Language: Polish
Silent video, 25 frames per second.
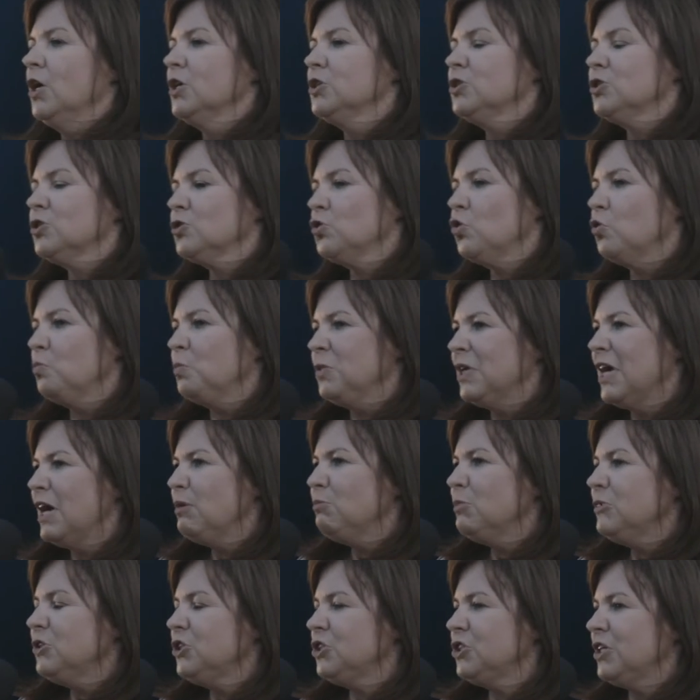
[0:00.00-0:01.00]

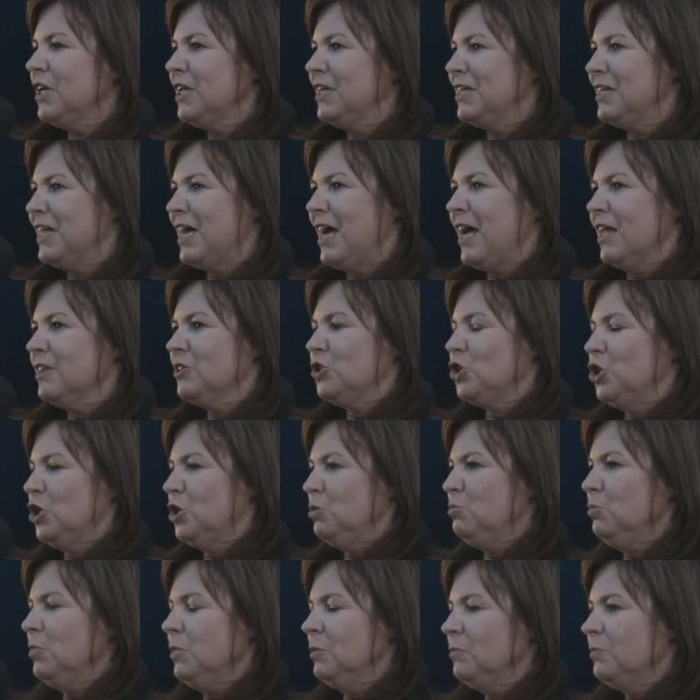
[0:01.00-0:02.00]
skupiamy się na
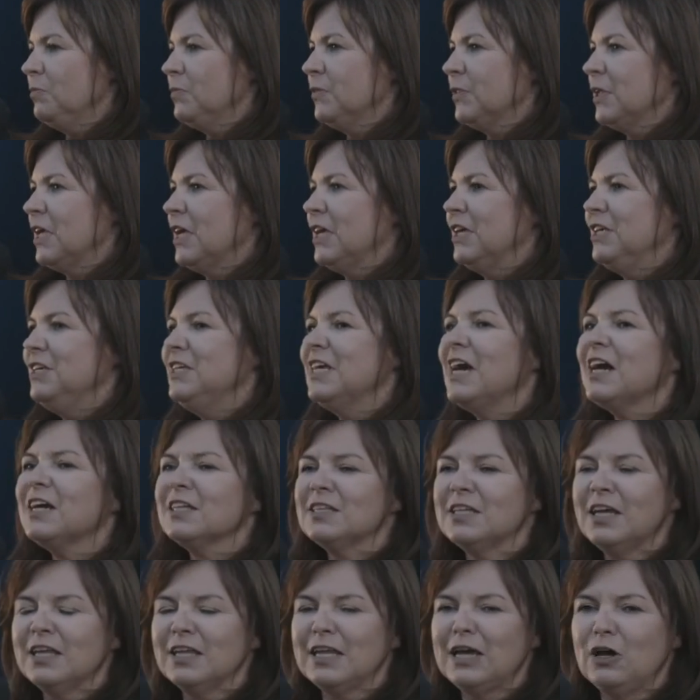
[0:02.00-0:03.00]
tym,
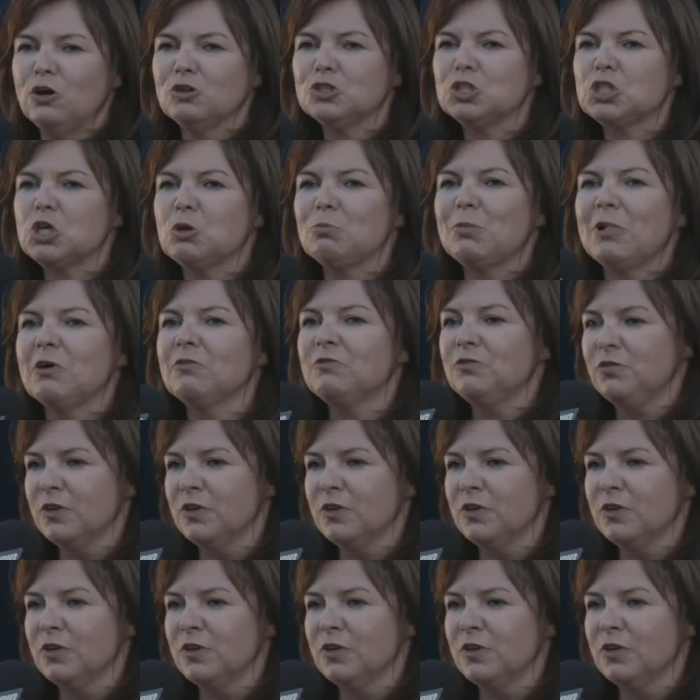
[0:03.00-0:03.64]
jak dana osoba